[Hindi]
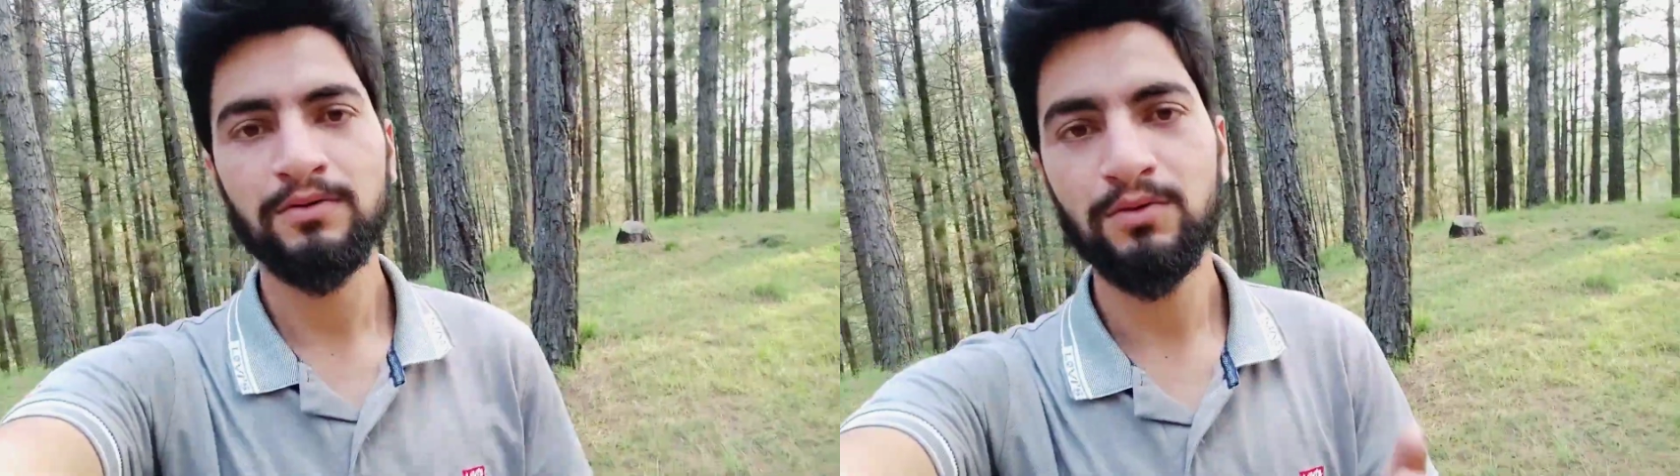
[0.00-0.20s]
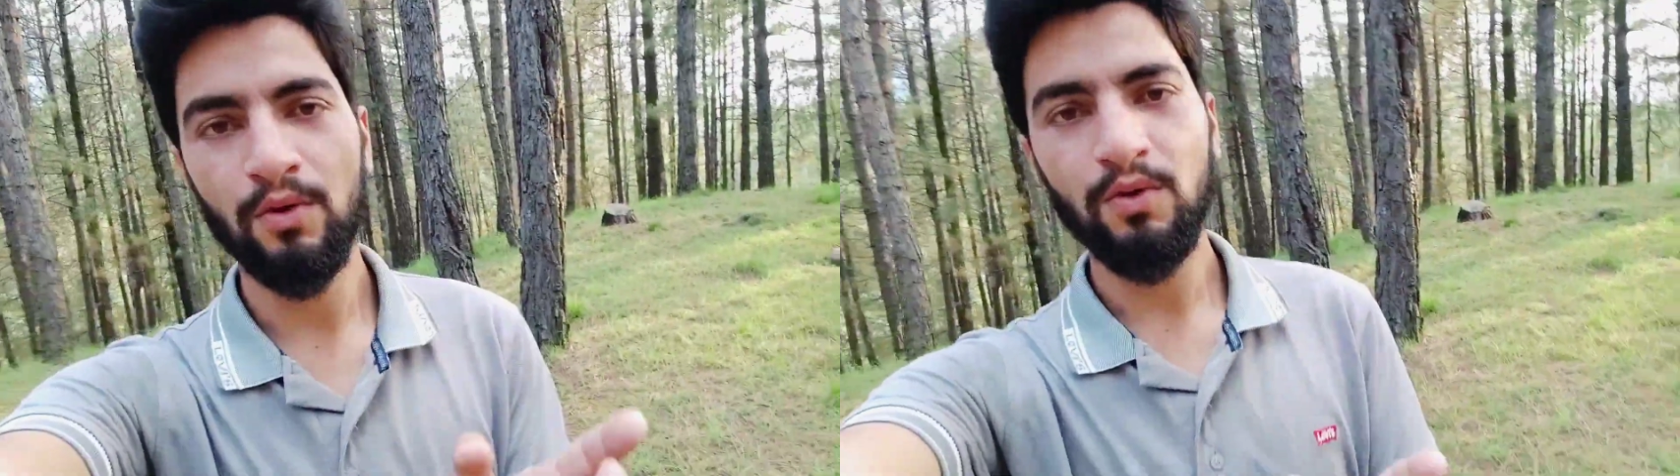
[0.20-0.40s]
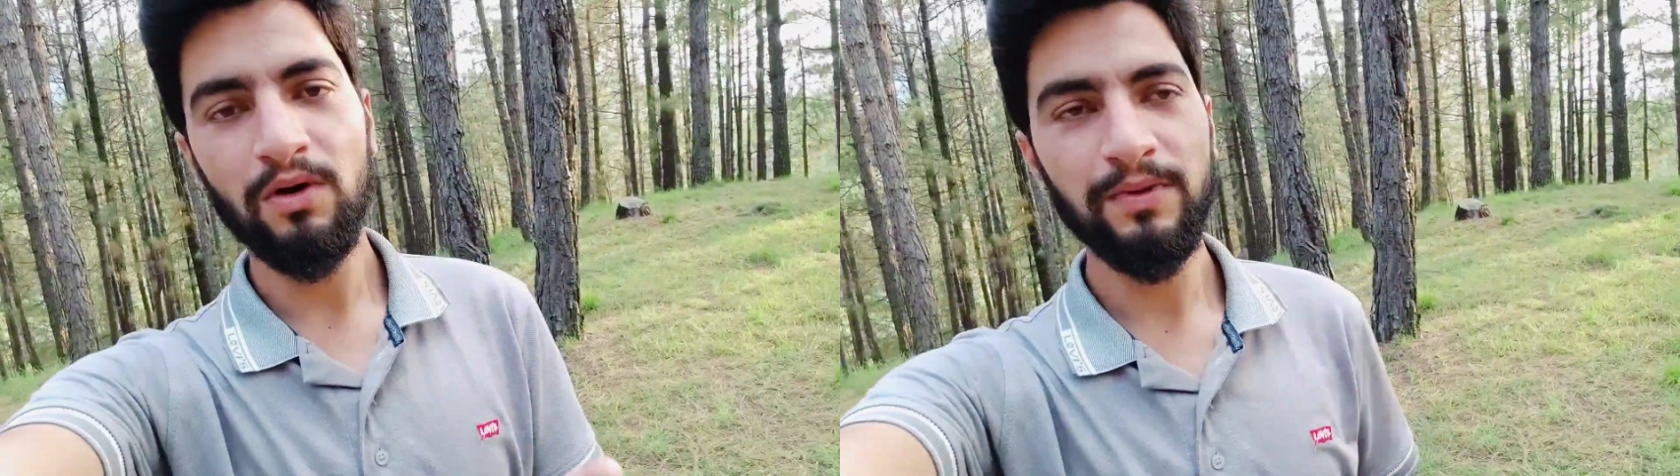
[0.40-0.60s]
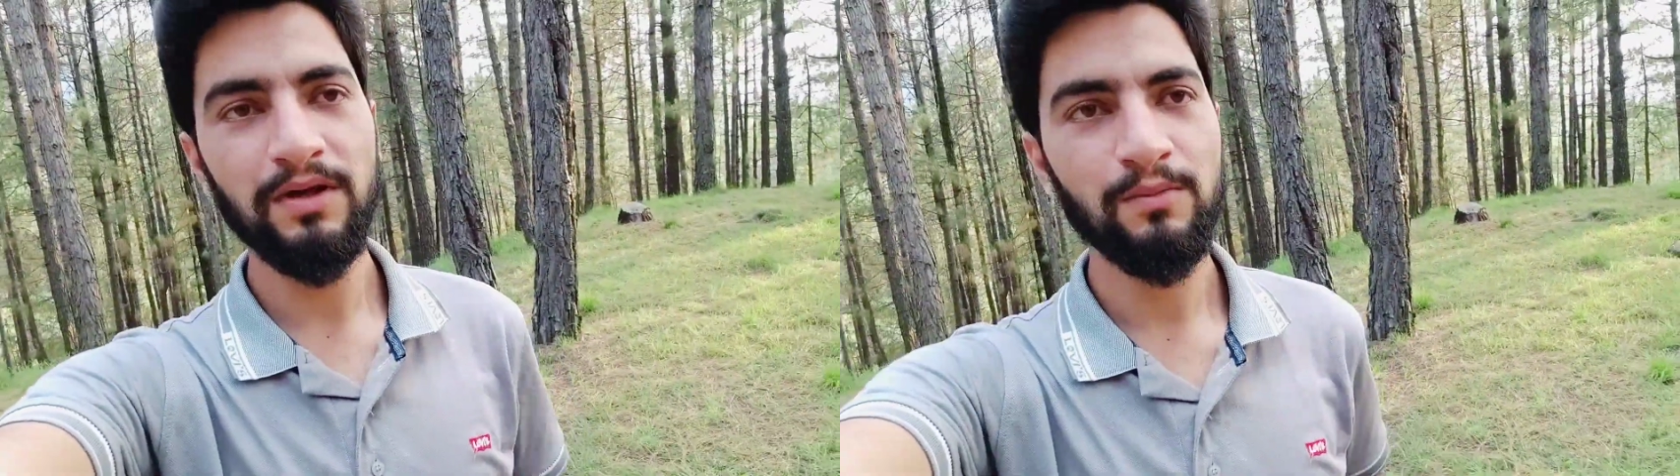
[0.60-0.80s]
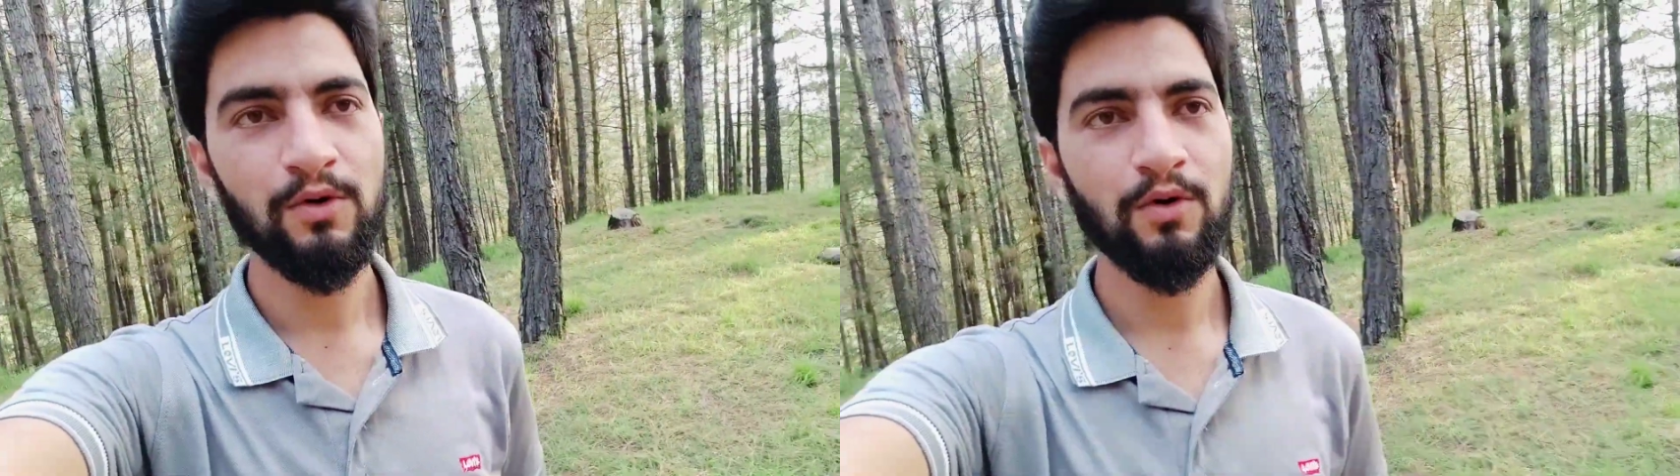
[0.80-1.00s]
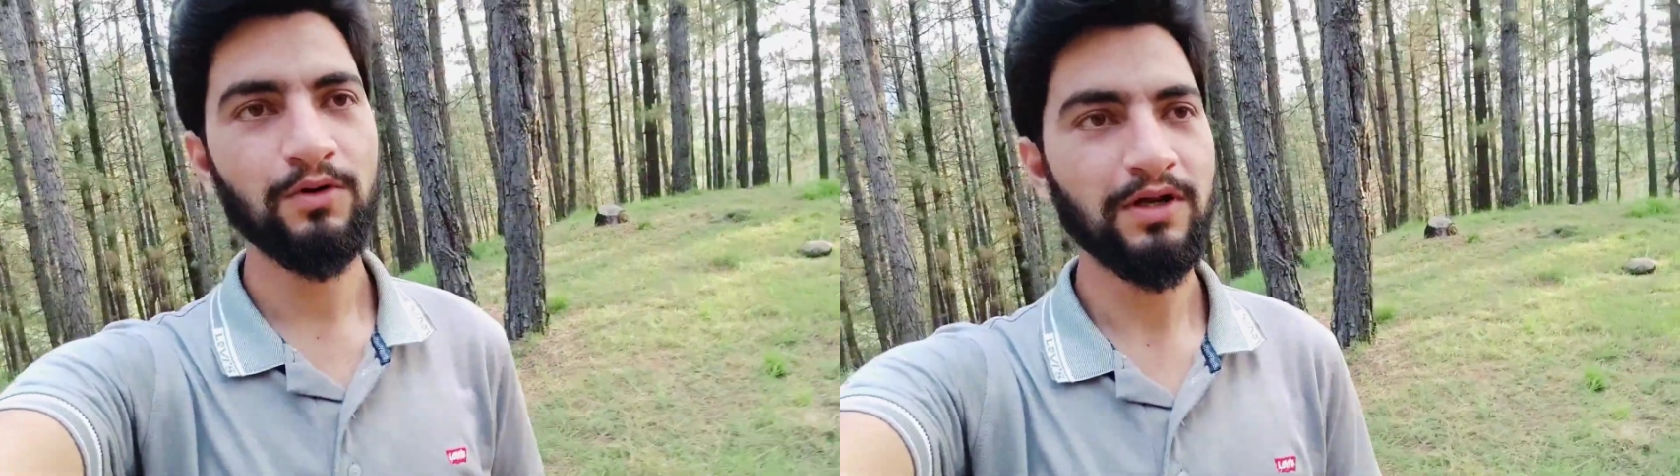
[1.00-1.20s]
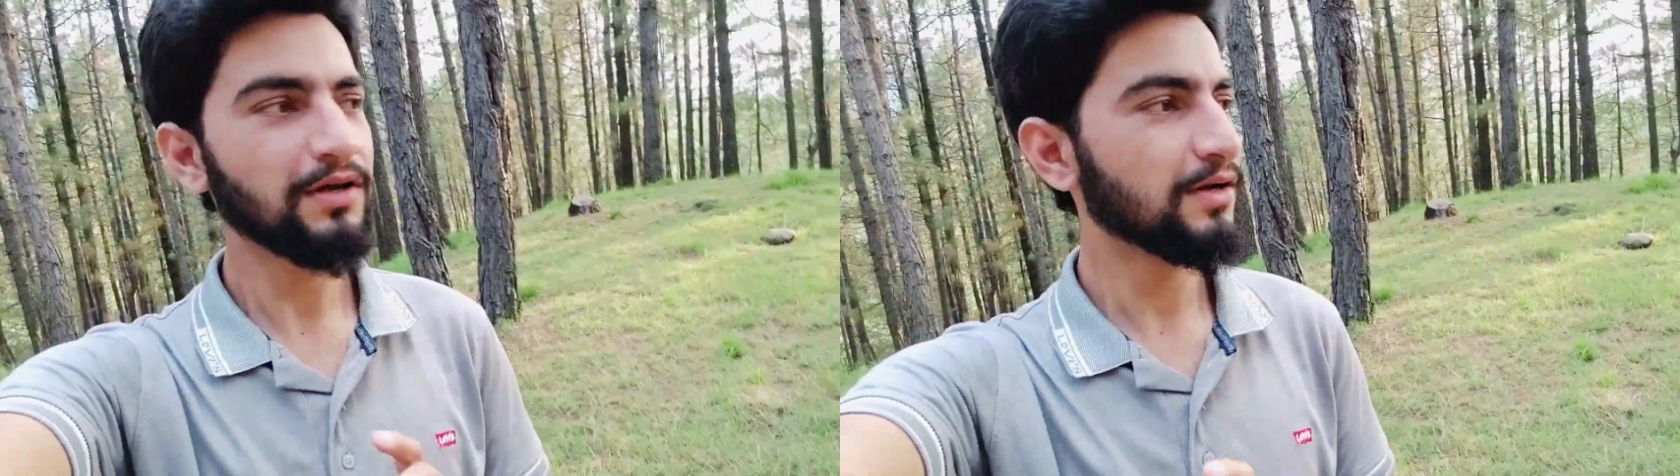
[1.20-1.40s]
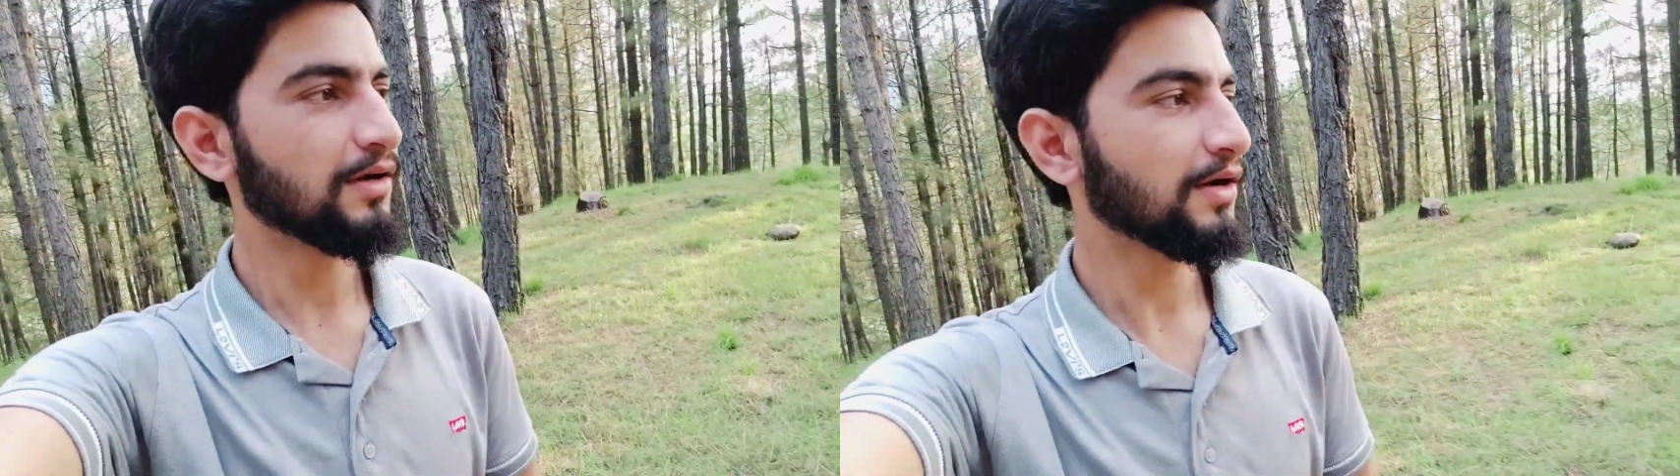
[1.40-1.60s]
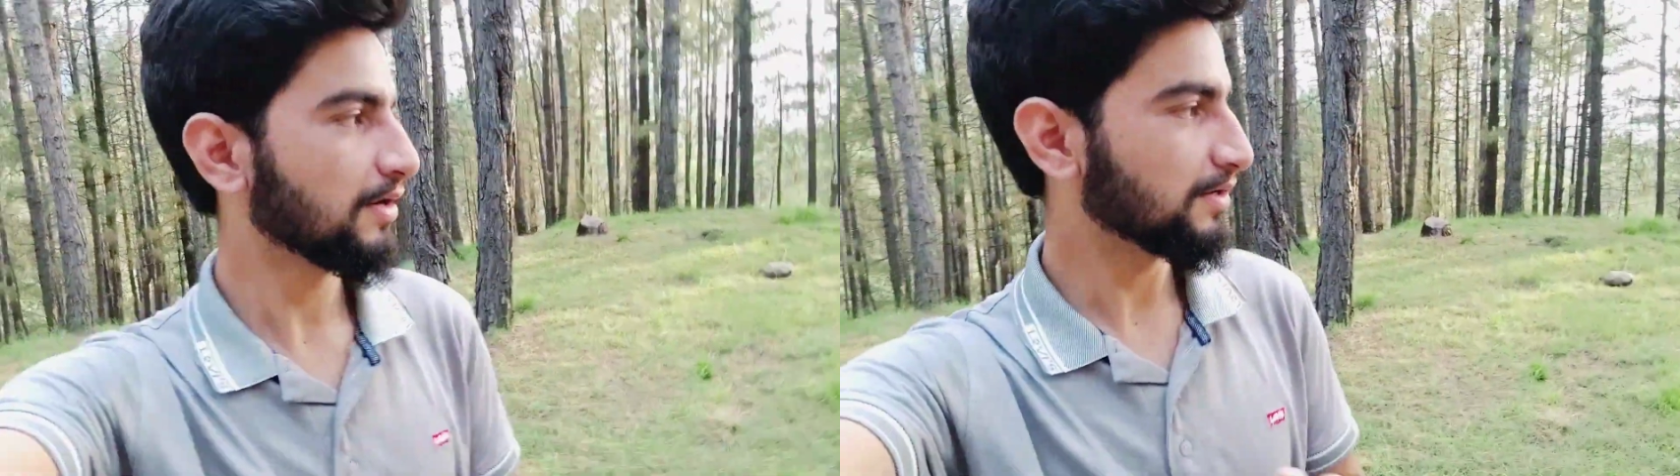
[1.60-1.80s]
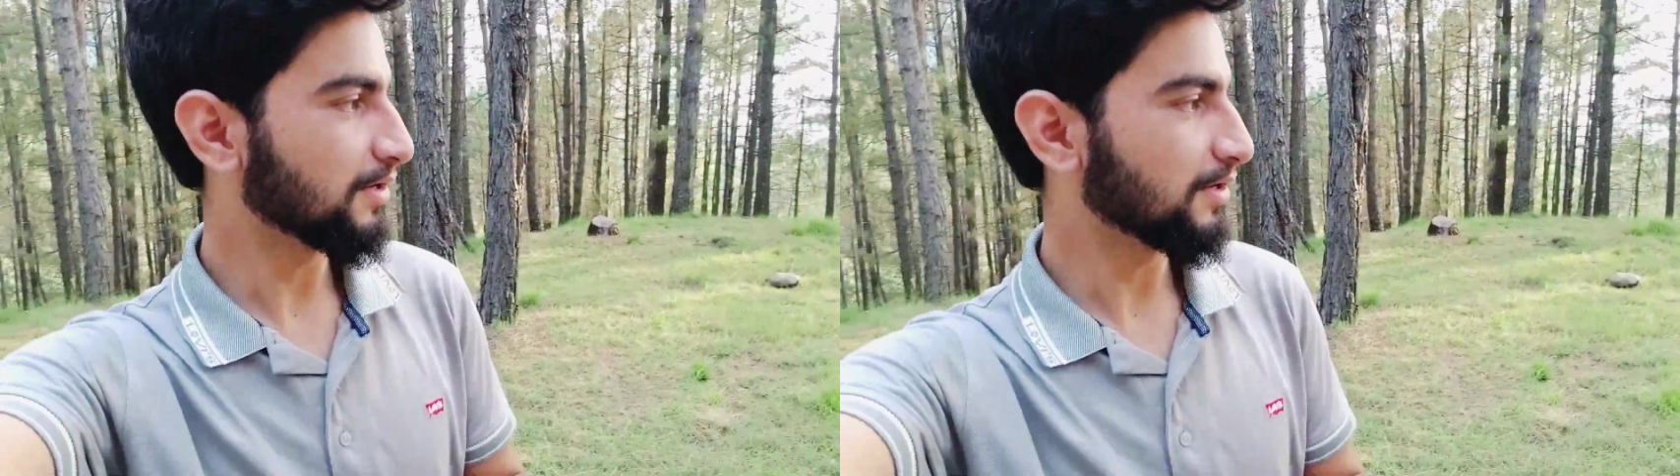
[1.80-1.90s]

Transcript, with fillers: तो अभी हम लोग ठंडा नाड़ा का